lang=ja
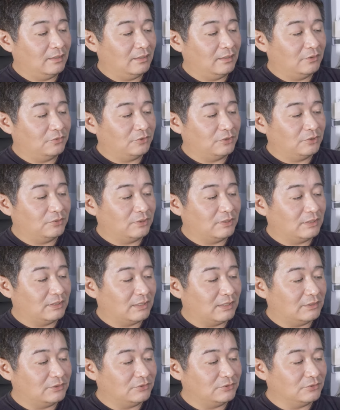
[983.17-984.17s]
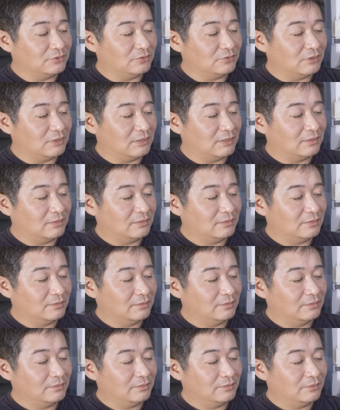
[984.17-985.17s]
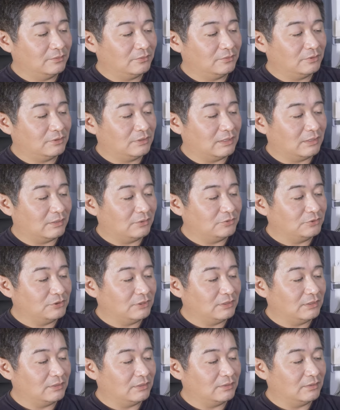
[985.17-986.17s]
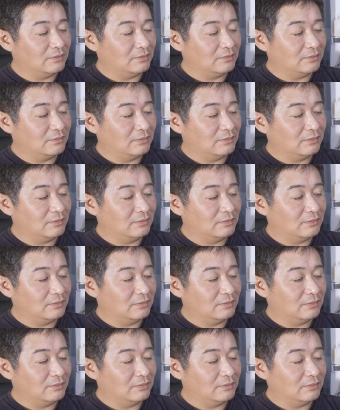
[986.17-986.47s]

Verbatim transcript: えー、これどうやって解除するのかな。これ長押しでいいかな。